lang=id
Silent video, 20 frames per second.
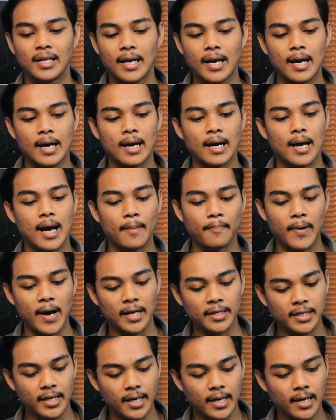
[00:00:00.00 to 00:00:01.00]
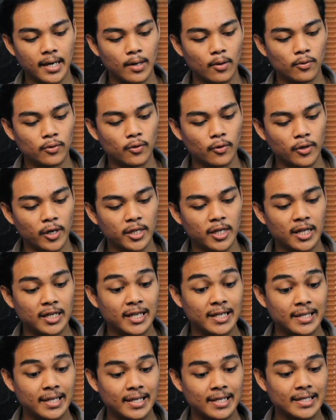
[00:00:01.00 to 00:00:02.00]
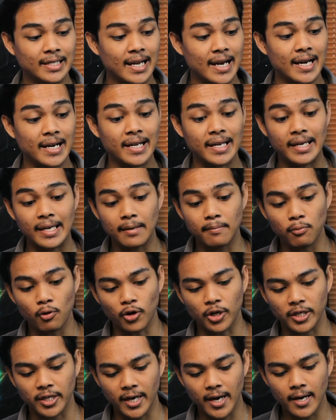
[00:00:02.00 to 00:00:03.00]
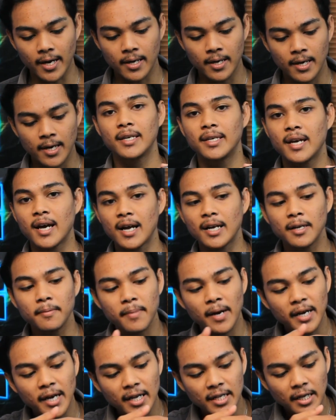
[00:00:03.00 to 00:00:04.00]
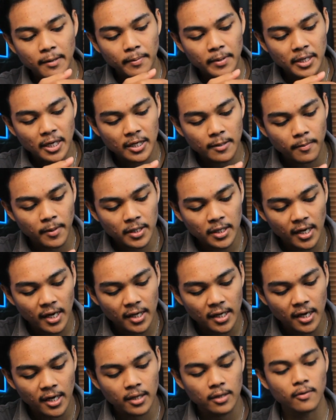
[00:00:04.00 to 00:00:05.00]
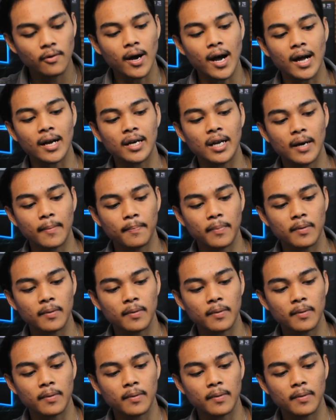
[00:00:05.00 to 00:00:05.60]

Nah, apa aja untuk detail-detail dari keyboardnya? Yang di bagian terpisah seperti ini itu ada